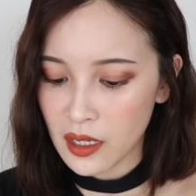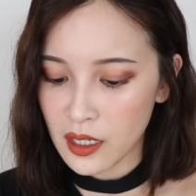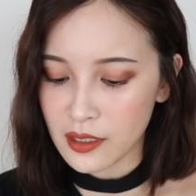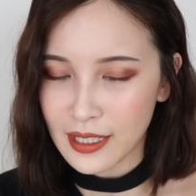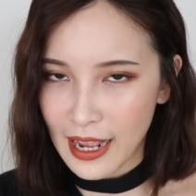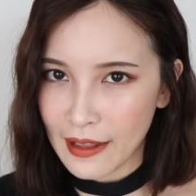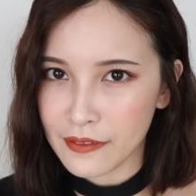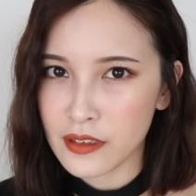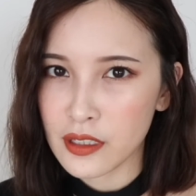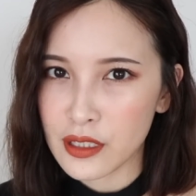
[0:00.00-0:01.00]
很
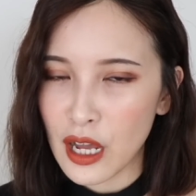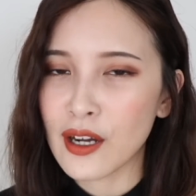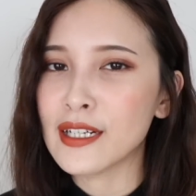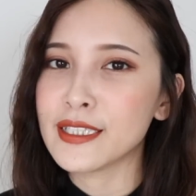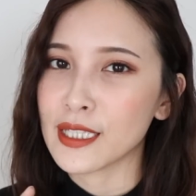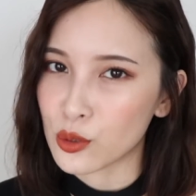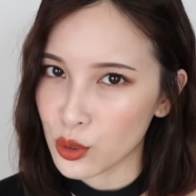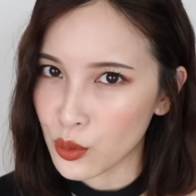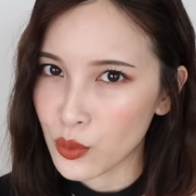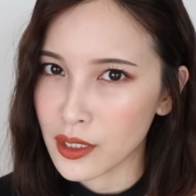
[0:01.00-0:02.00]
干，然后很显
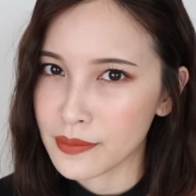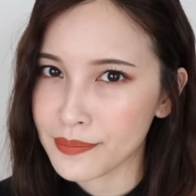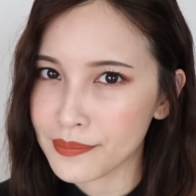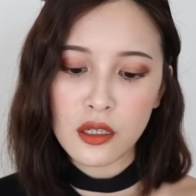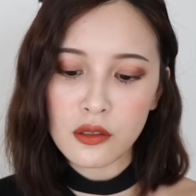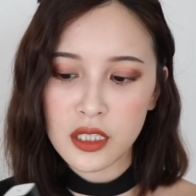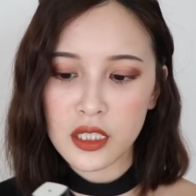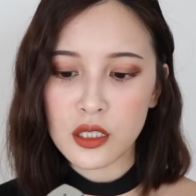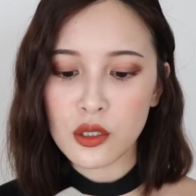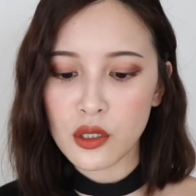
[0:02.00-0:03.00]
唇纹，尤其
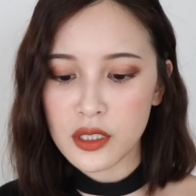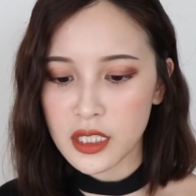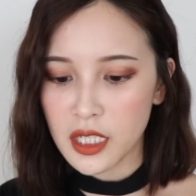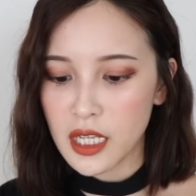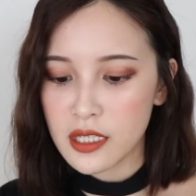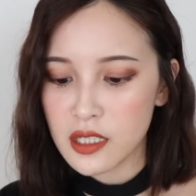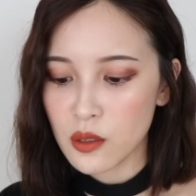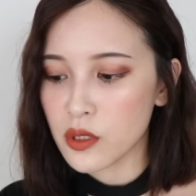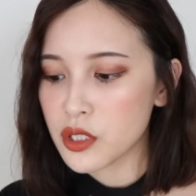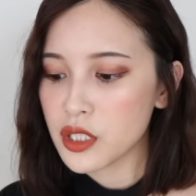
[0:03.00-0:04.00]
其中有几个颜
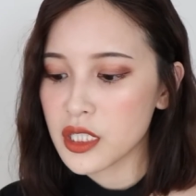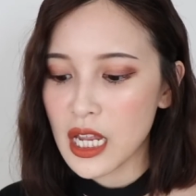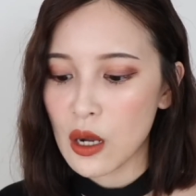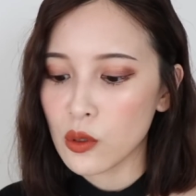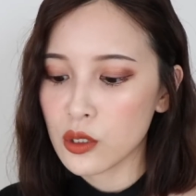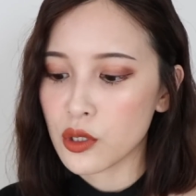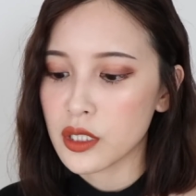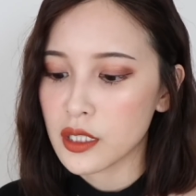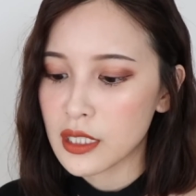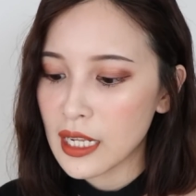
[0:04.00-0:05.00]
色我试起来，我会觉
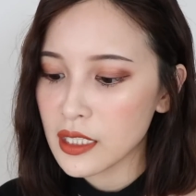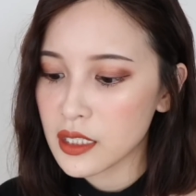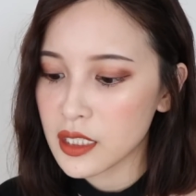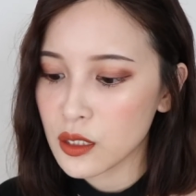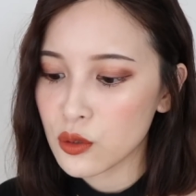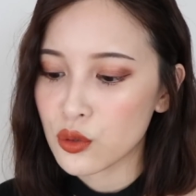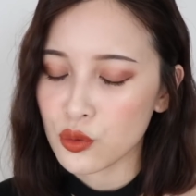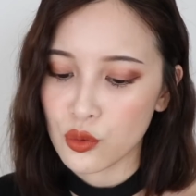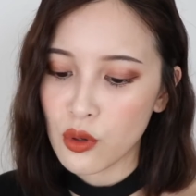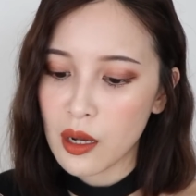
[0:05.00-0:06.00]
得它的金
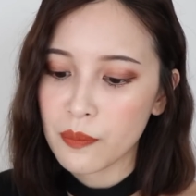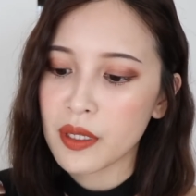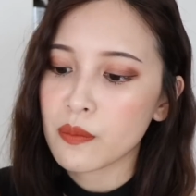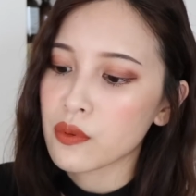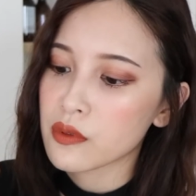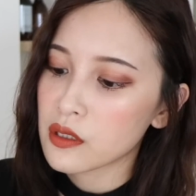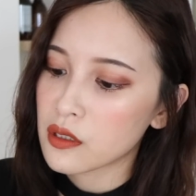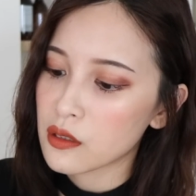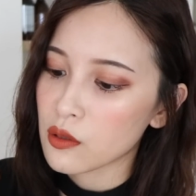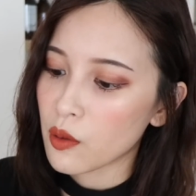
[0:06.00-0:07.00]
属光并不是
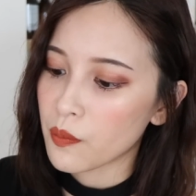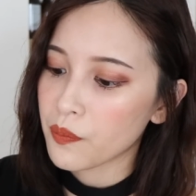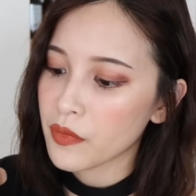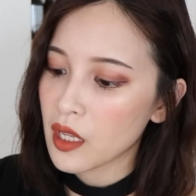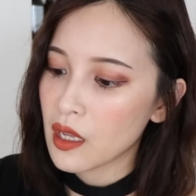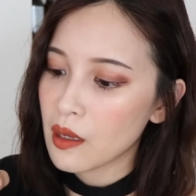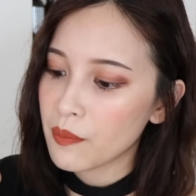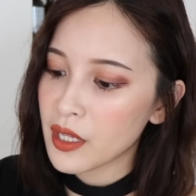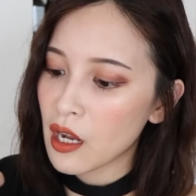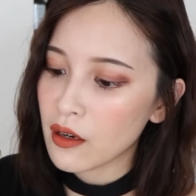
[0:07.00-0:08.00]
那种。
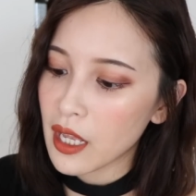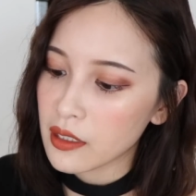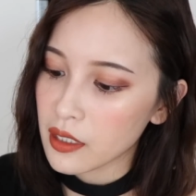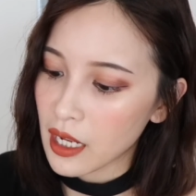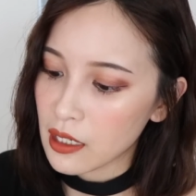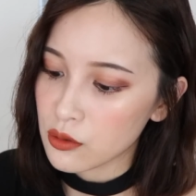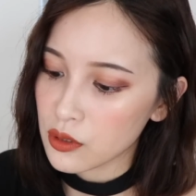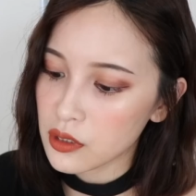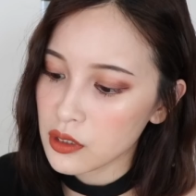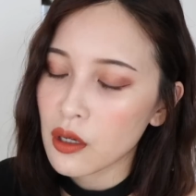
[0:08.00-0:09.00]
漂亮的感
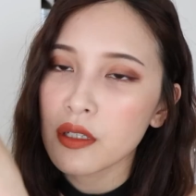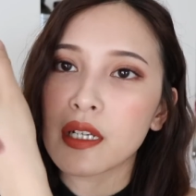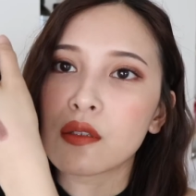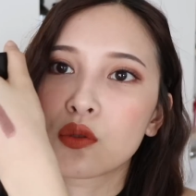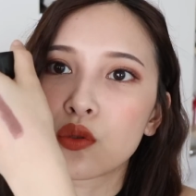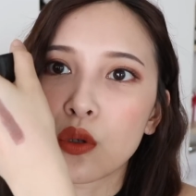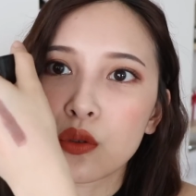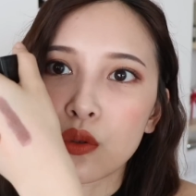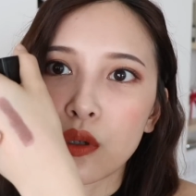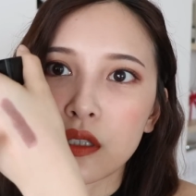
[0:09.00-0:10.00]
觉是有点灼
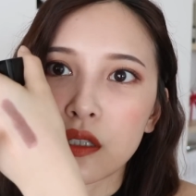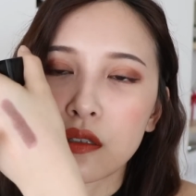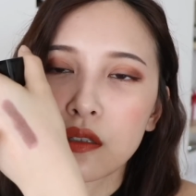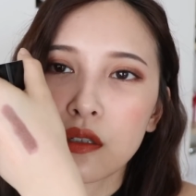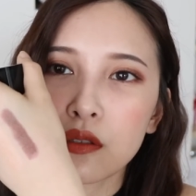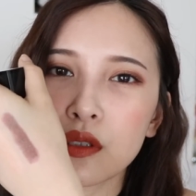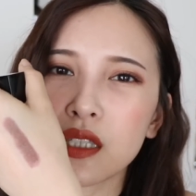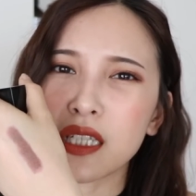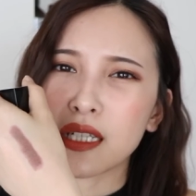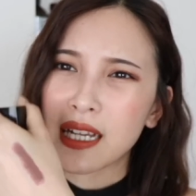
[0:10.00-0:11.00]
灼的，就
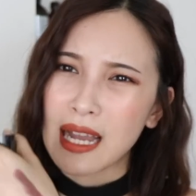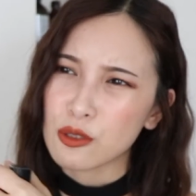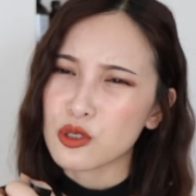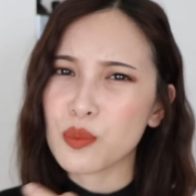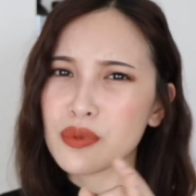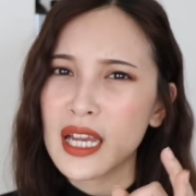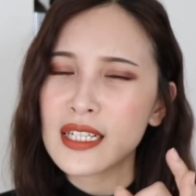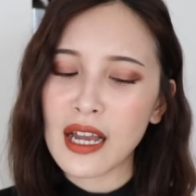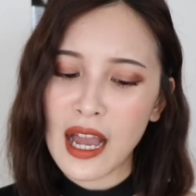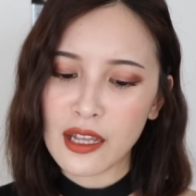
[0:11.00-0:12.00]
是你感觉不太
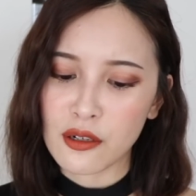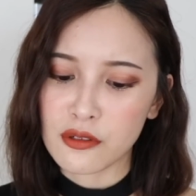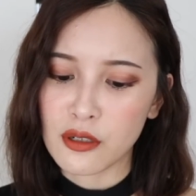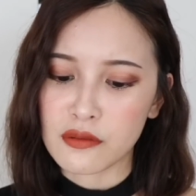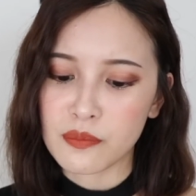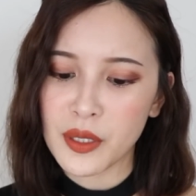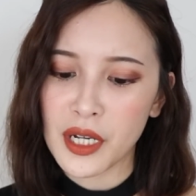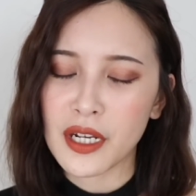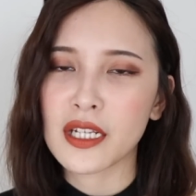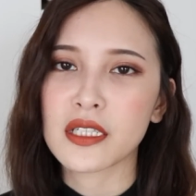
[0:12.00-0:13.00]
到它有那种
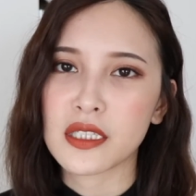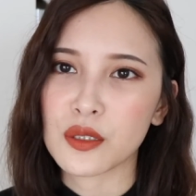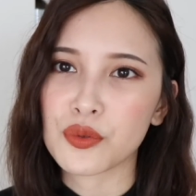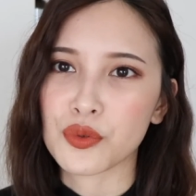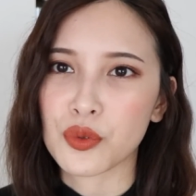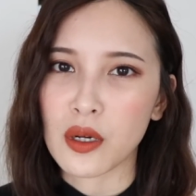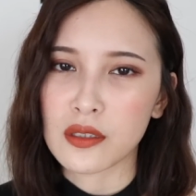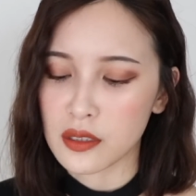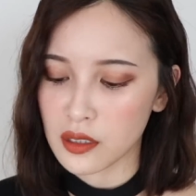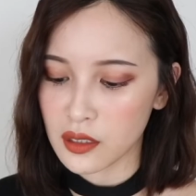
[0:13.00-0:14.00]
漂亮的金属
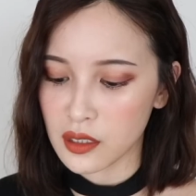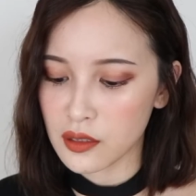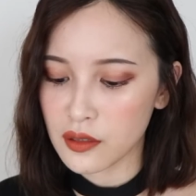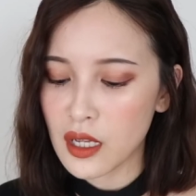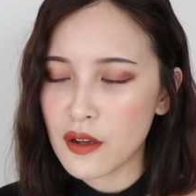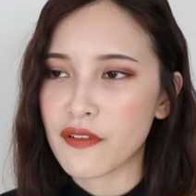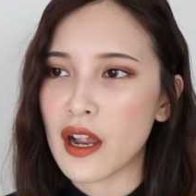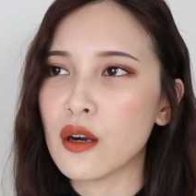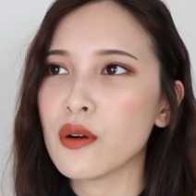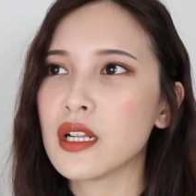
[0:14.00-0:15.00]
光泽，可是
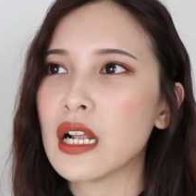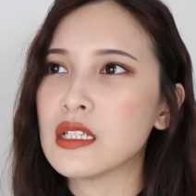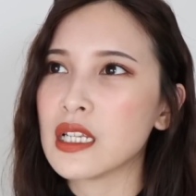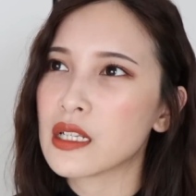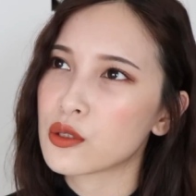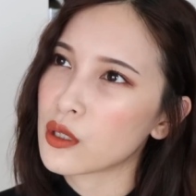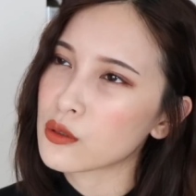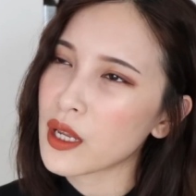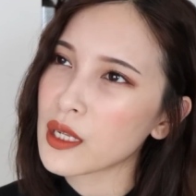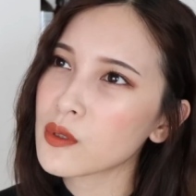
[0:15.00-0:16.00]
反而会让人家觉得
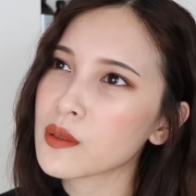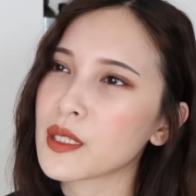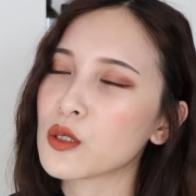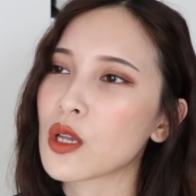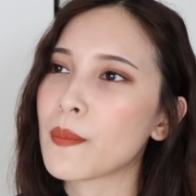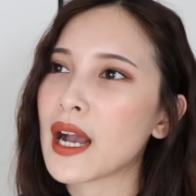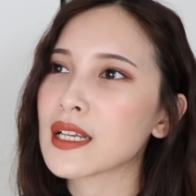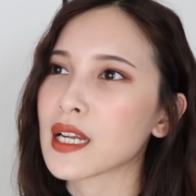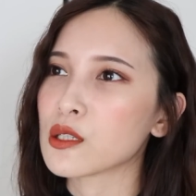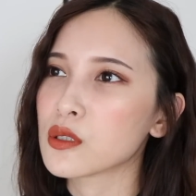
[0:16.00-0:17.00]
说，哎，为什么你嘴
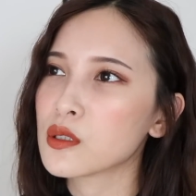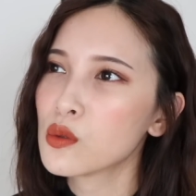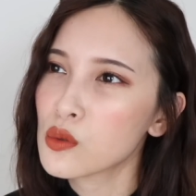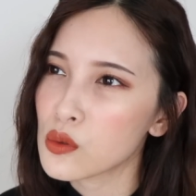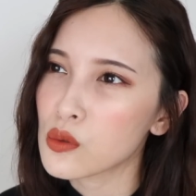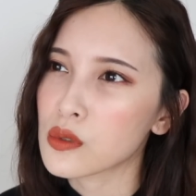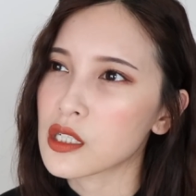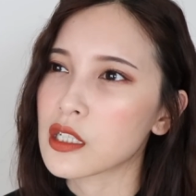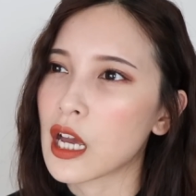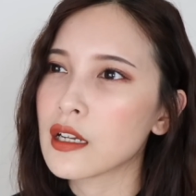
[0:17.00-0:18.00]
巴感觉是雾雾
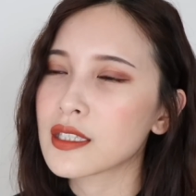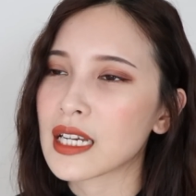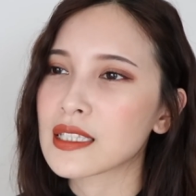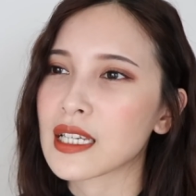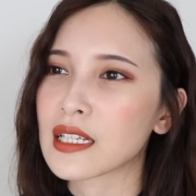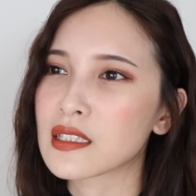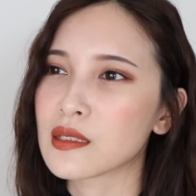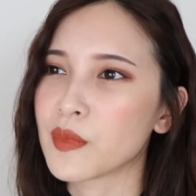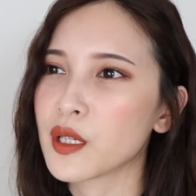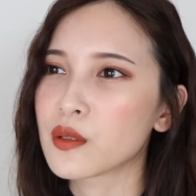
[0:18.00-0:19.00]
的，然后脏脏
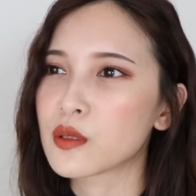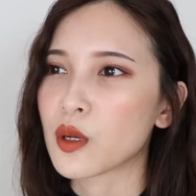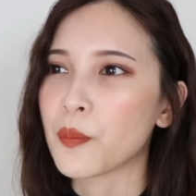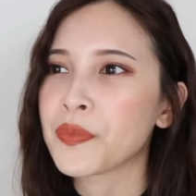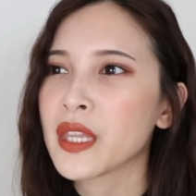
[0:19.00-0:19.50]
的，没有那种